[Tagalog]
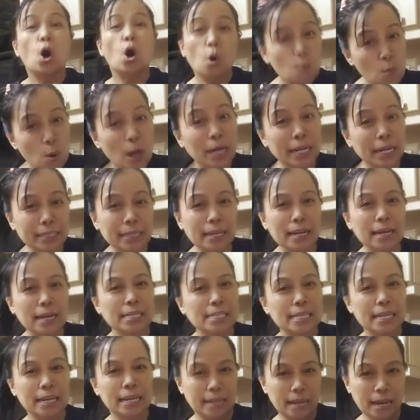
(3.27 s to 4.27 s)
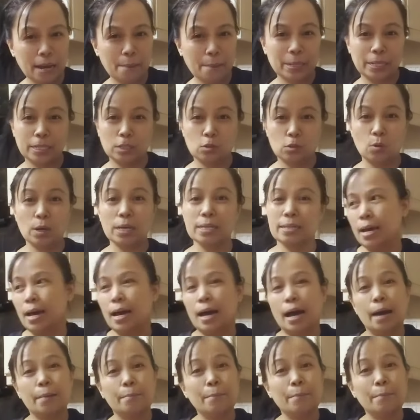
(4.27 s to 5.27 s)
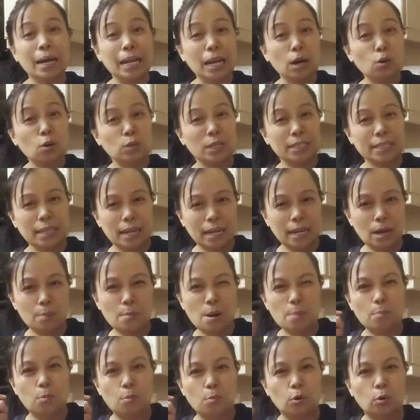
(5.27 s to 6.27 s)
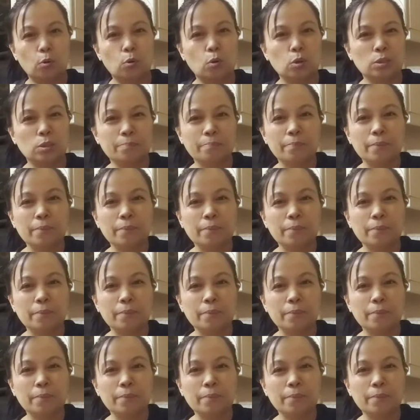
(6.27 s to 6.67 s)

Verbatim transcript: Kumuha na talaga sila ng kapalit ko kasi uh, bala ko na talaga mag-for good.